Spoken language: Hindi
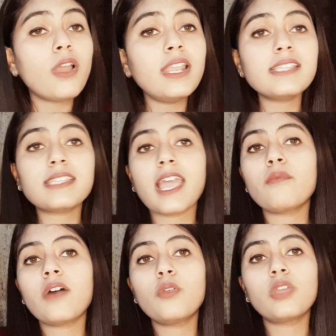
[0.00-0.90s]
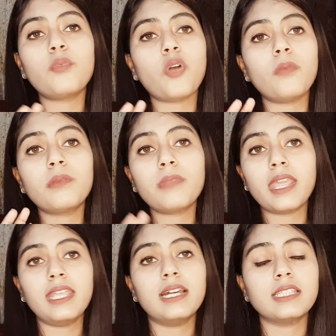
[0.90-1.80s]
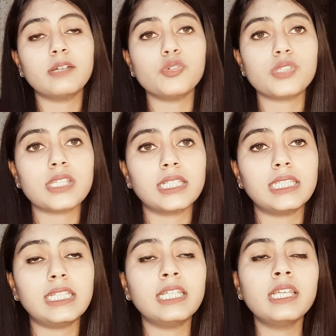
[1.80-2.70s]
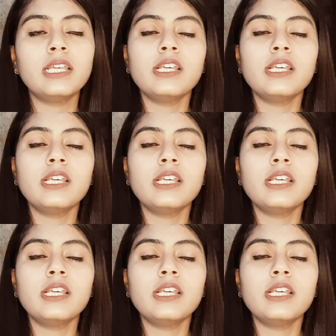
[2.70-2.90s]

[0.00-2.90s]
ऑयली स्कैल्प वालों की प्रॉब्लम नहीं ख़त्म हो सकती